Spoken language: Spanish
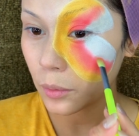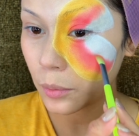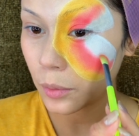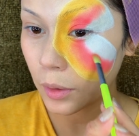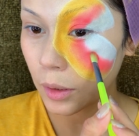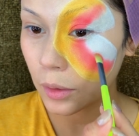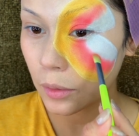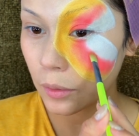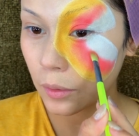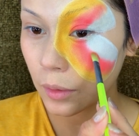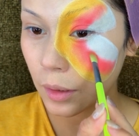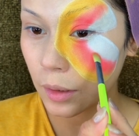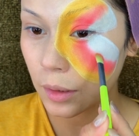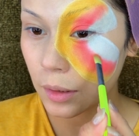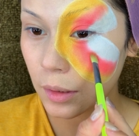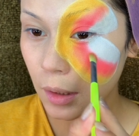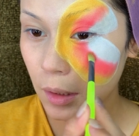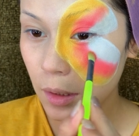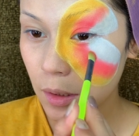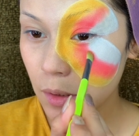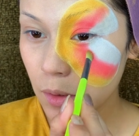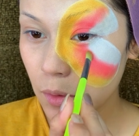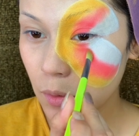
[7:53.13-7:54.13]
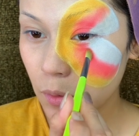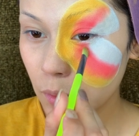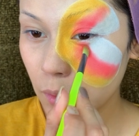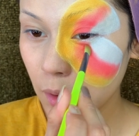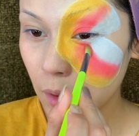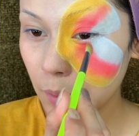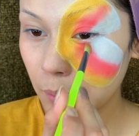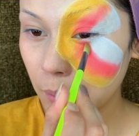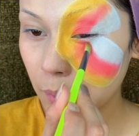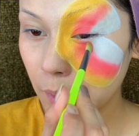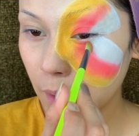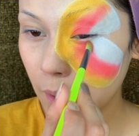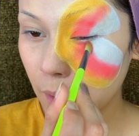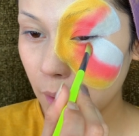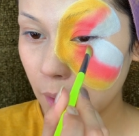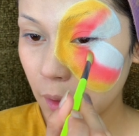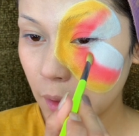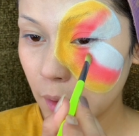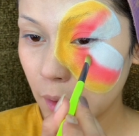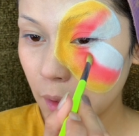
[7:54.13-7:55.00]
un poquito en esta zona para